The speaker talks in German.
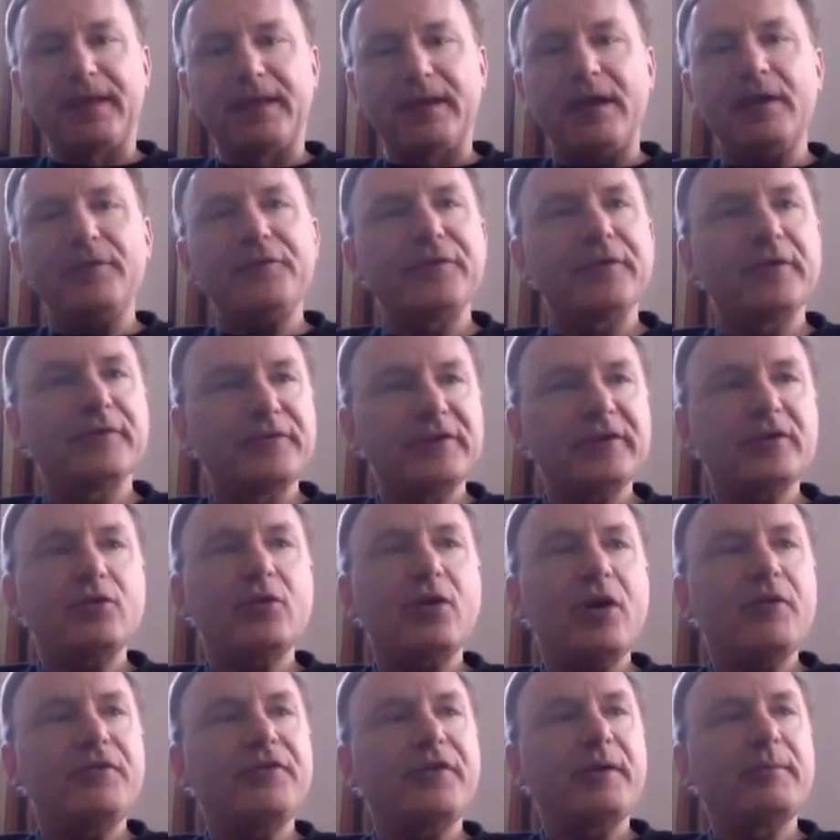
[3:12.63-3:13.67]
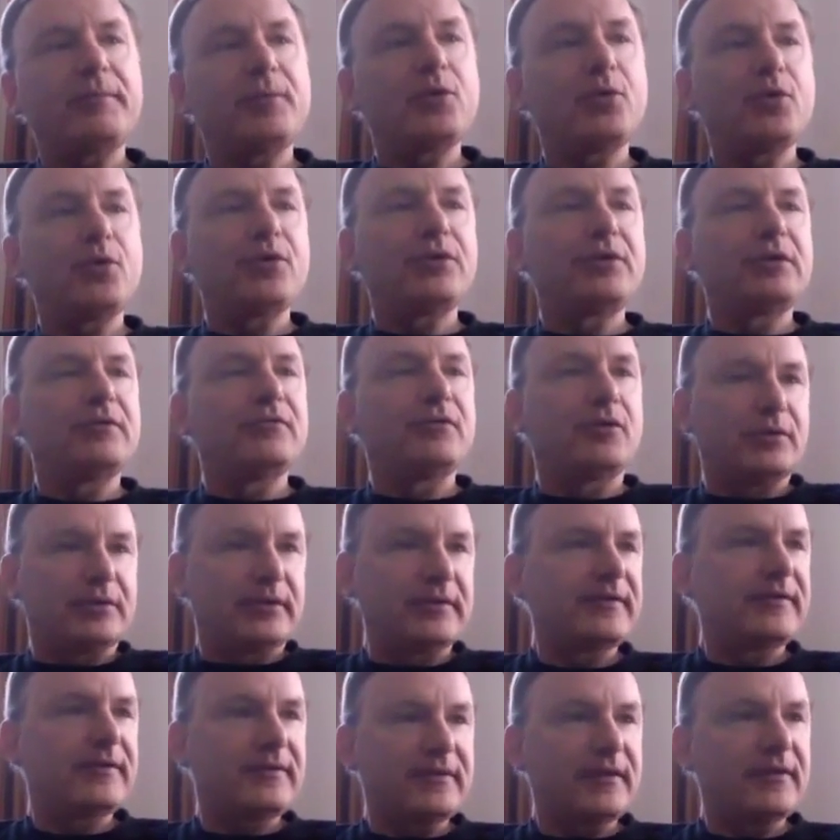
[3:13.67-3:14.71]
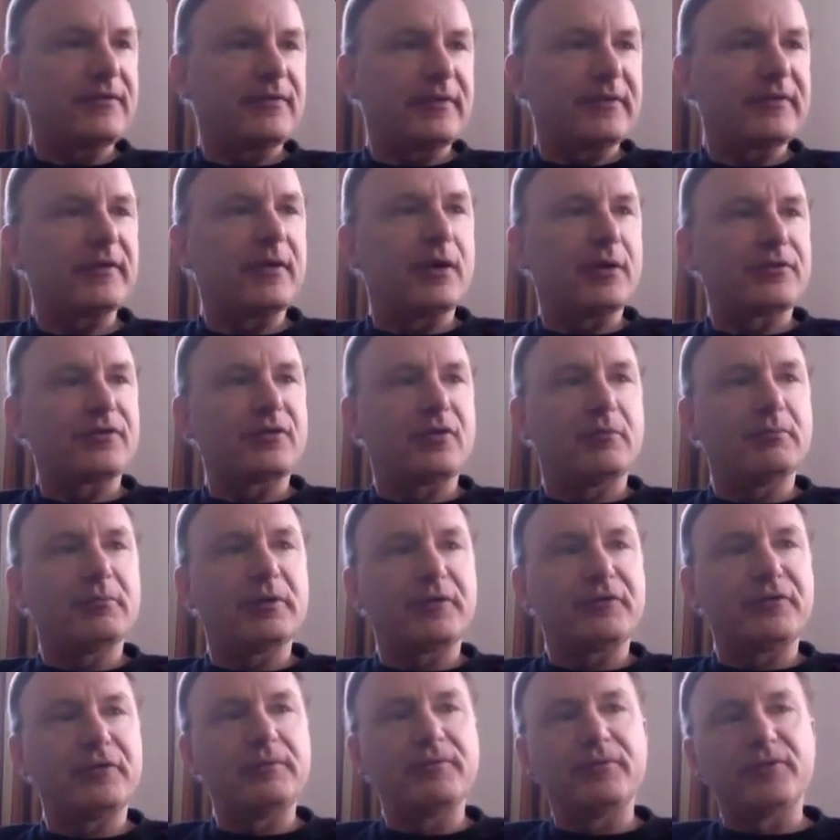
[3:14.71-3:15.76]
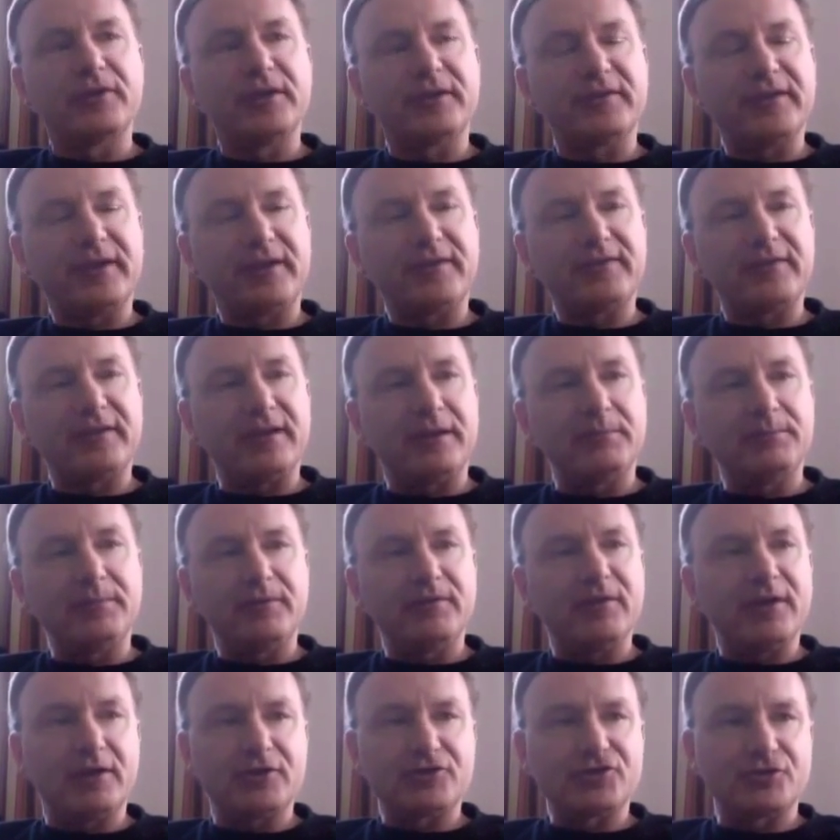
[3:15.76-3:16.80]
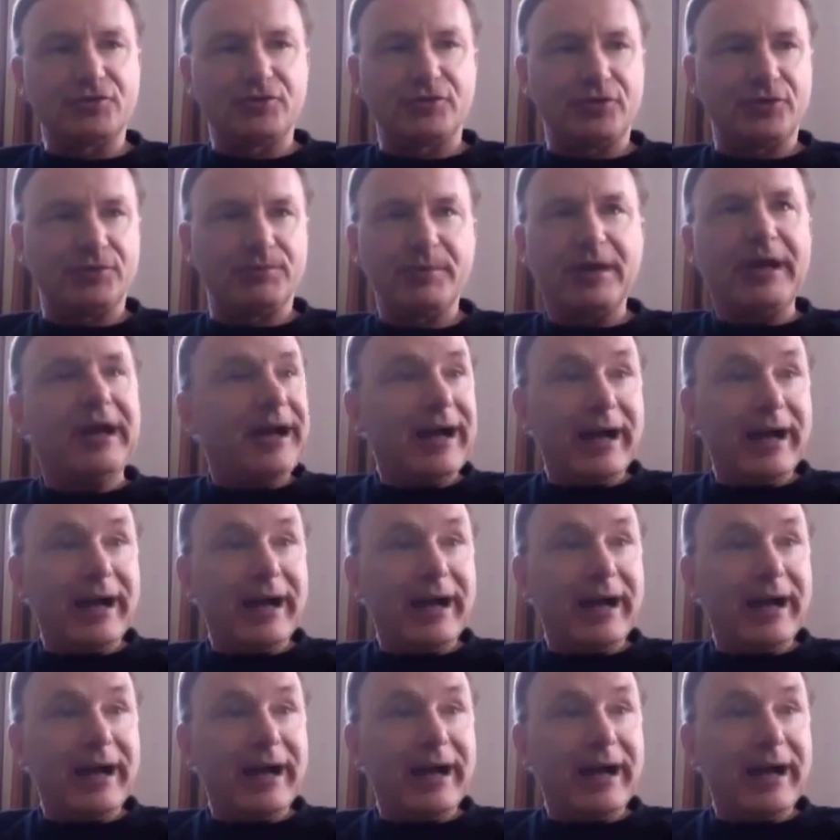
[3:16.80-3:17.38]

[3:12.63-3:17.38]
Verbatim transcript: Ja, Verwirrung auf einem hohen Niveau, das ist das, was rauskommt nach fünf oder sechs Jahren BWL-Studium.